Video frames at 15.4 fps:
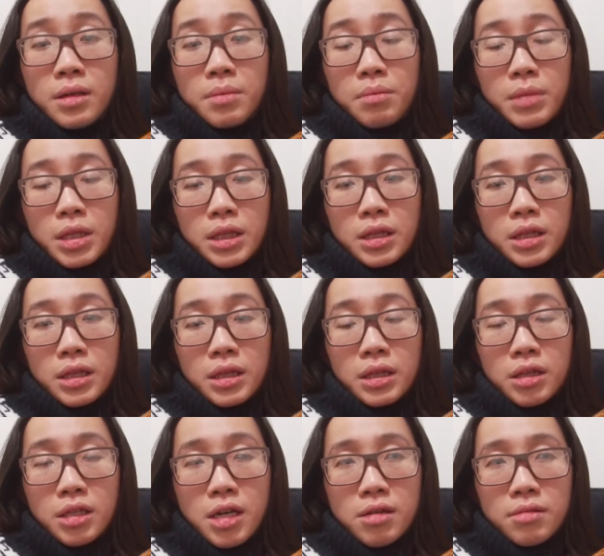
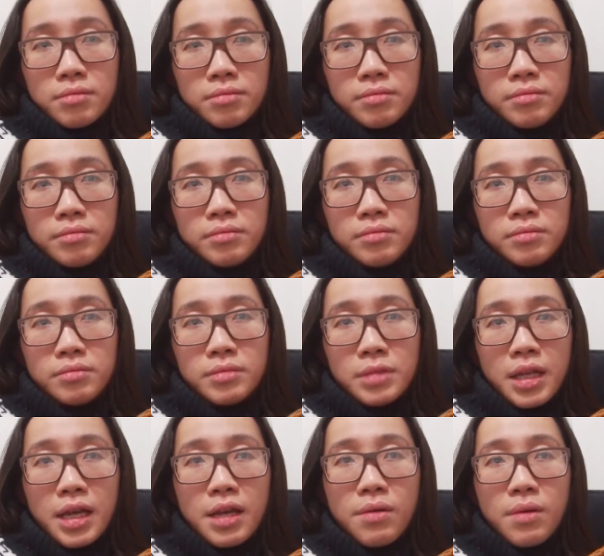mình à, mình
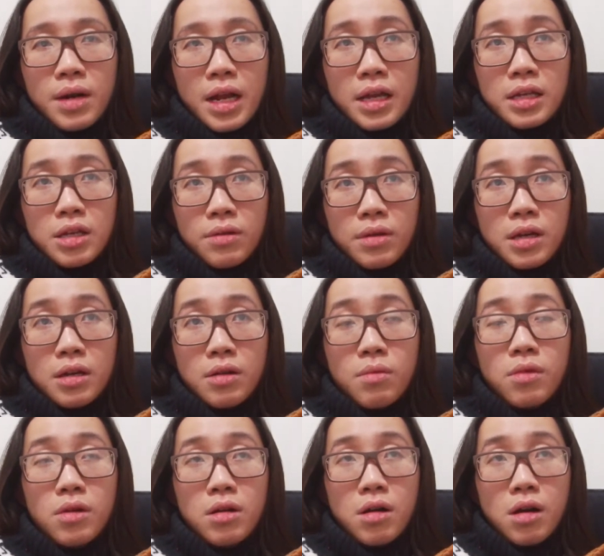thấy qua đây nhiều khi cũng
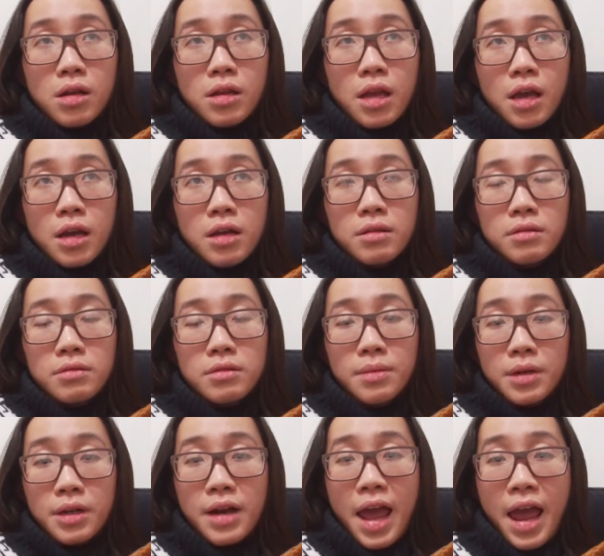có cực thiệt á nhưng
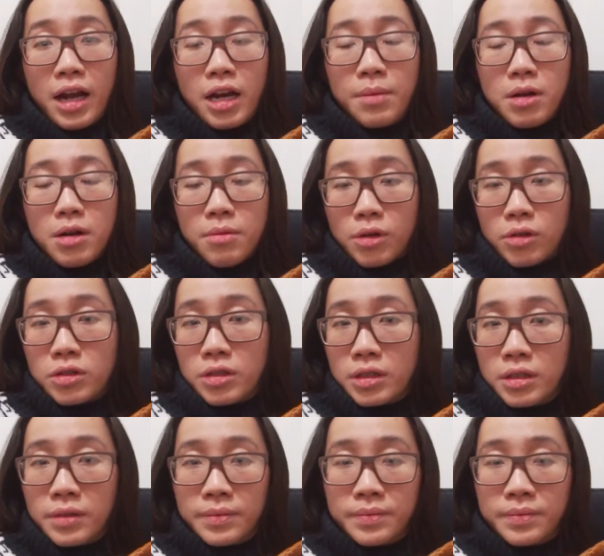mà nó đáng lắm á mọi người